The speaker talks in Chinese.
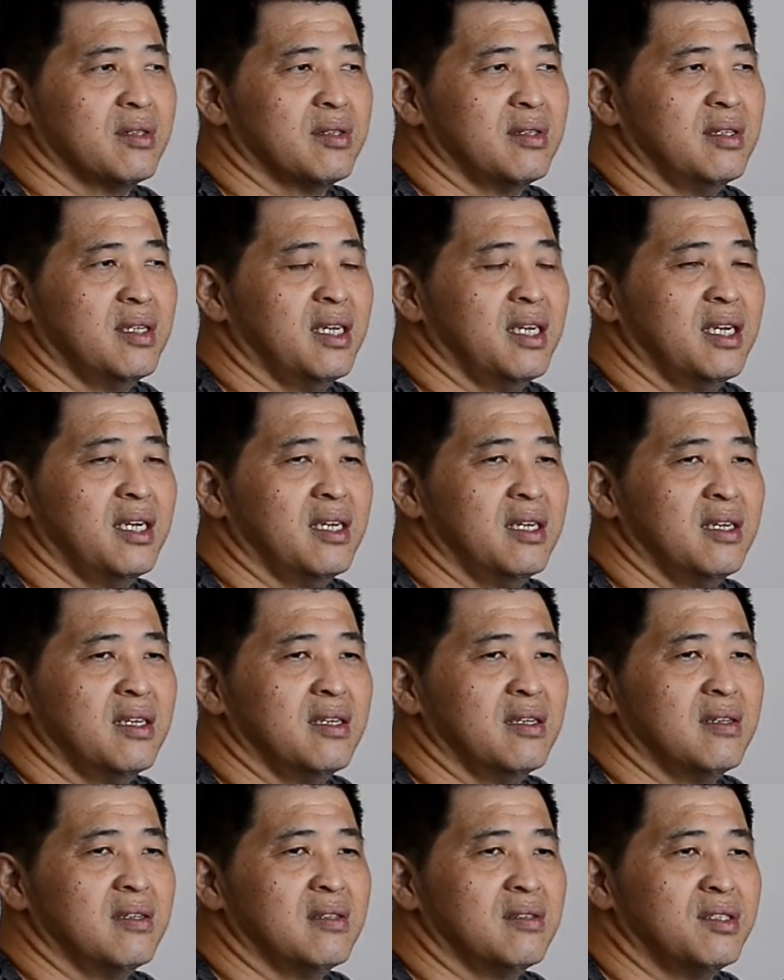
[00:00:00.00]

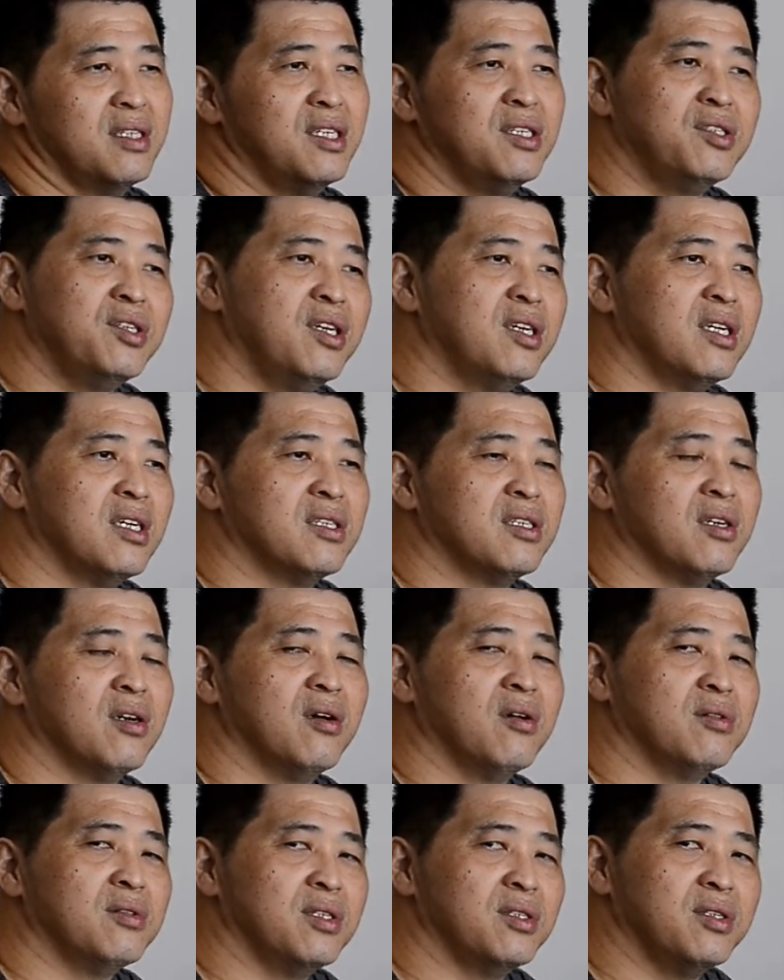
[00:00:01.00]
你进去的时
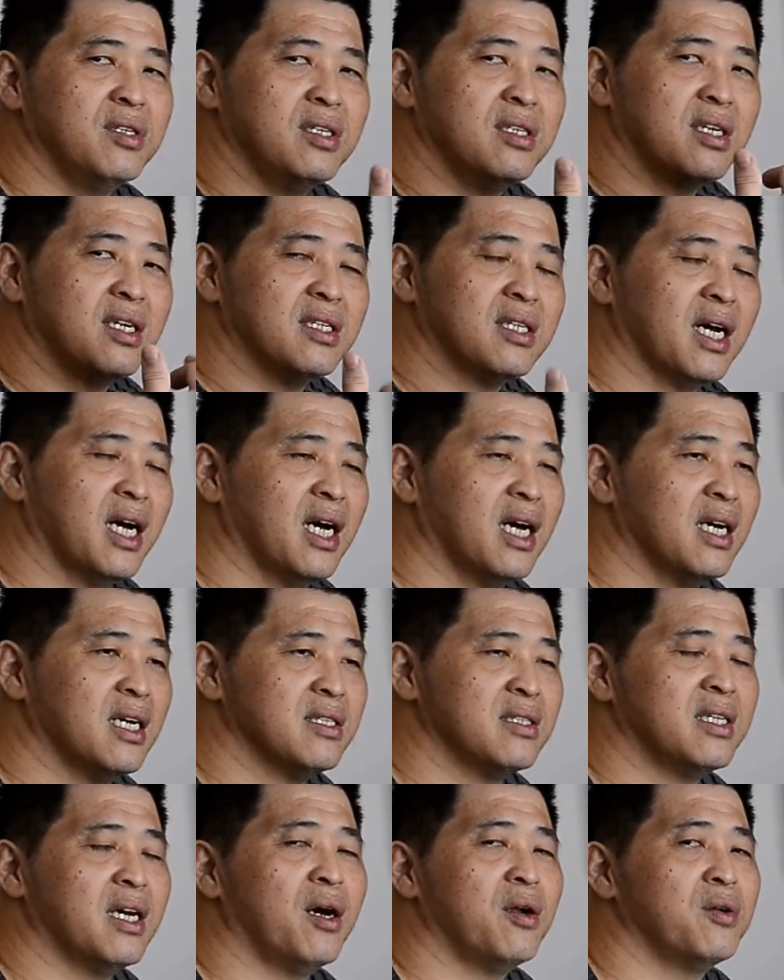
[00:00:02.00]
候，你就跟他
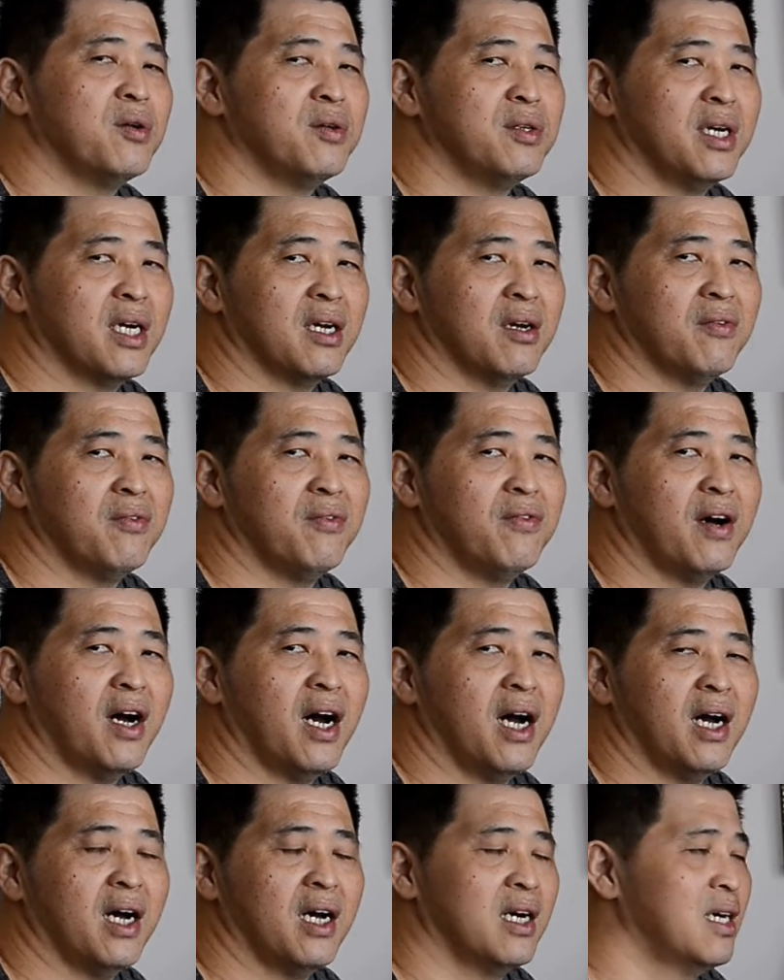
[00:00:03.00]
导入那个
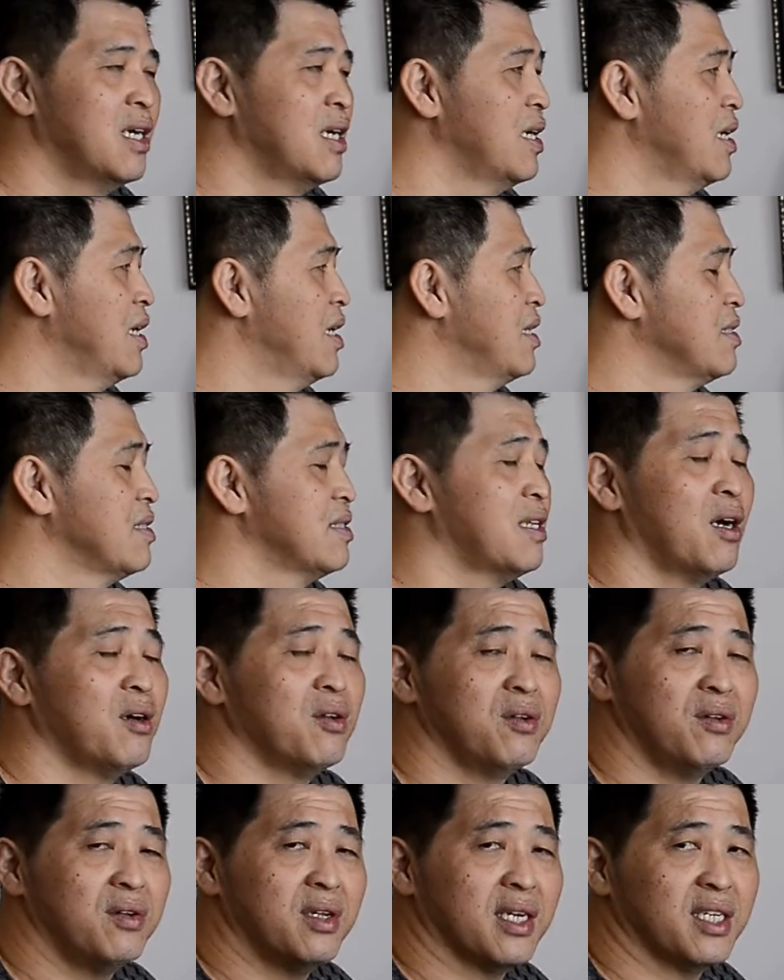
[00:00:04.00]
发，导
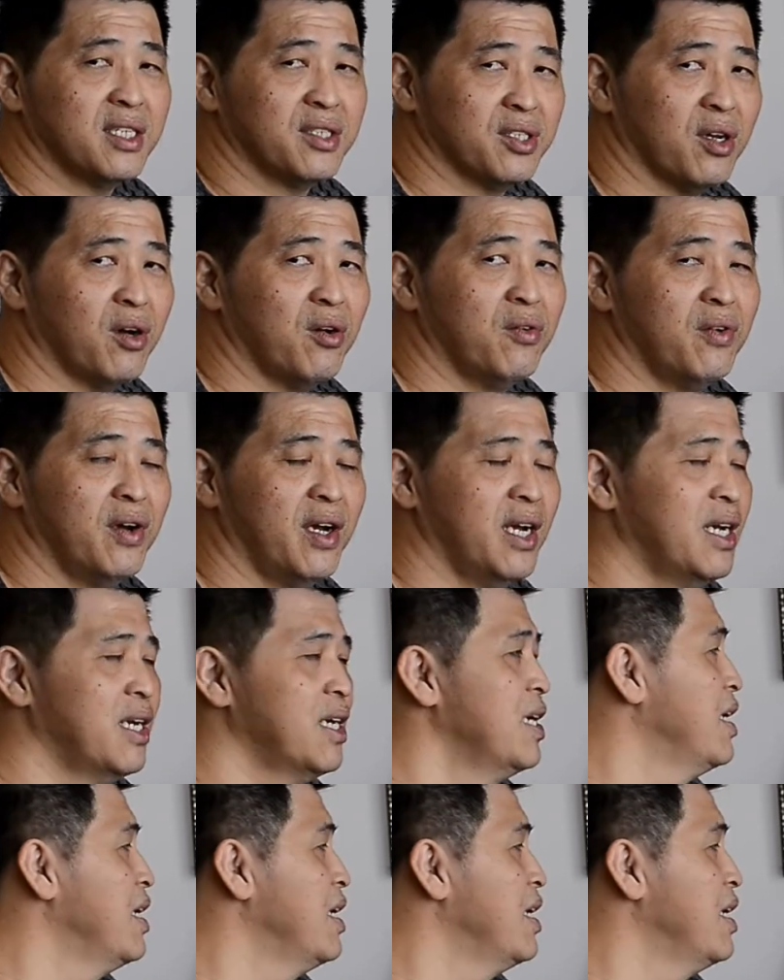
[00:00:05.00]
入那个设备，